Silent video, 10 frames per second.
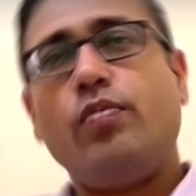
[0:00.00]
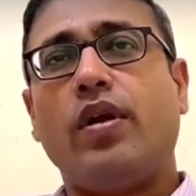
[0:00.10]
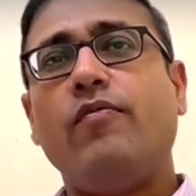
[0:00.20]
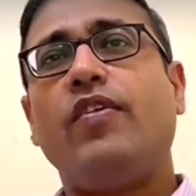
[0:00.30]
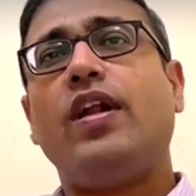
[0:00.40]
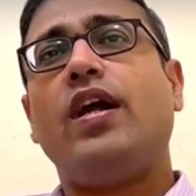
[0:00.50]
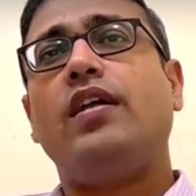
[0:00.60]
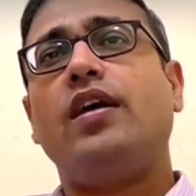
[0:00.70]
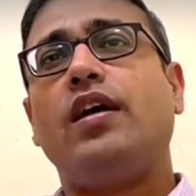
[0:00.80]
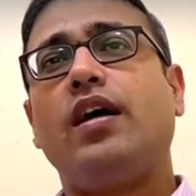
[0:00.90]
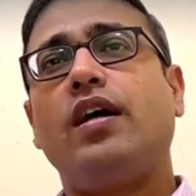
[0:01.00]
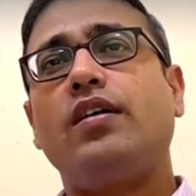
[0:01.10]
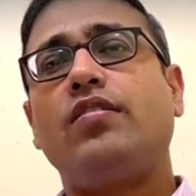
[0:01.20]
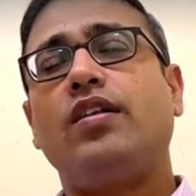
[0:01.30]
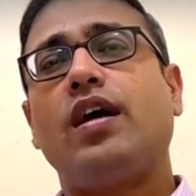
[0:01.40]
कि जो भ्रम फैलाया जा रहा
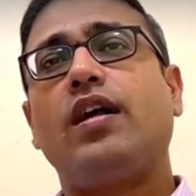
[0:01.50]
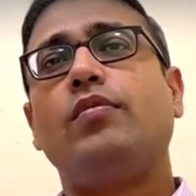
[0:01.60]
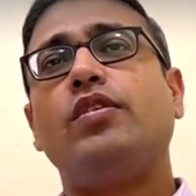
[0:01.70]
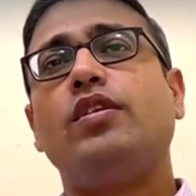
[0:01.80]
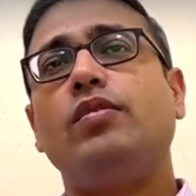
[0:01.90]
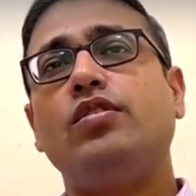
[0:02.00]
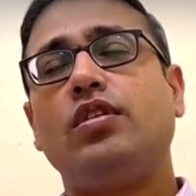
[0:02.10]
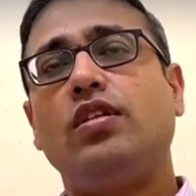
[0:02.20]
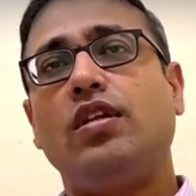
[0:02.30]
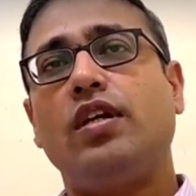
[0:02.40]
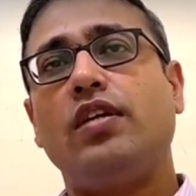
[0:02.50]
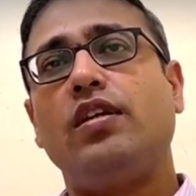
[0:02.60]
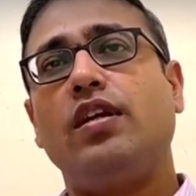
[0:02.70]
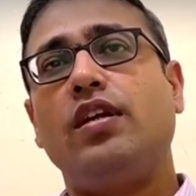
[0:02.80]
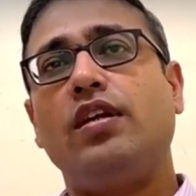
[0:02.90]
है कि सरकार आपकी ज़मीन छीन
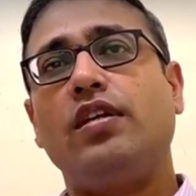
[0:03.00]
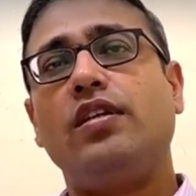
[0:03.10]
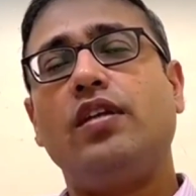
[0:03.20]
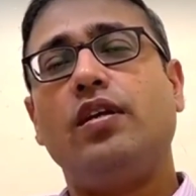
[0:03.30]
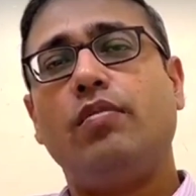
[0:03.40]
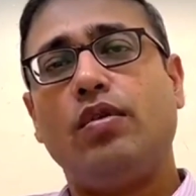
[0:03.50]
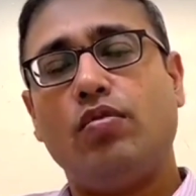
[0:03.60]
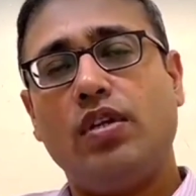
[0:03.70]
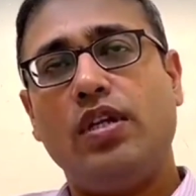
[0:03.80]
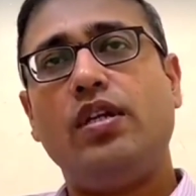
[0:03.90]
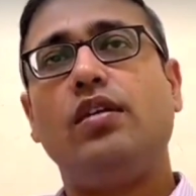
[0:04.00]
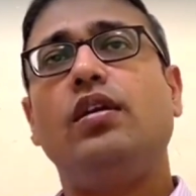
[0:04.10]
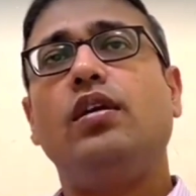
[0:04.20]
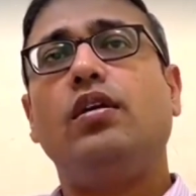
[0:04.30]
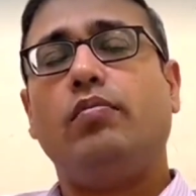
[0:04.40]
लेगी ले लेगी ये बिल्कुल ही
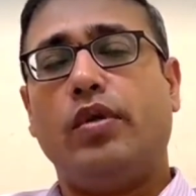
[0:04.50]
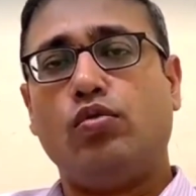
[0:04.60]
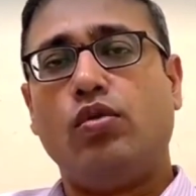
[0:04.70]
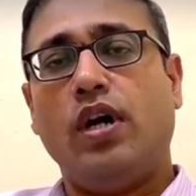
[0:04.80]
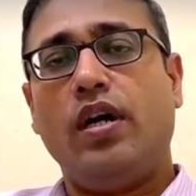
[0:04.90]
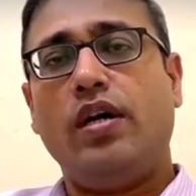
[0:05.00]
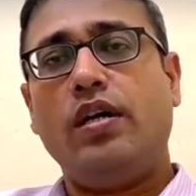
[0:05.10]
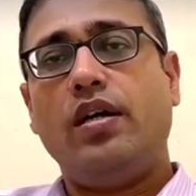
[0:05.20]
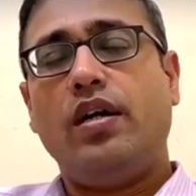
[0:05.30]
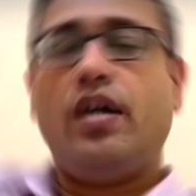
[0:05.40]
बेतुका है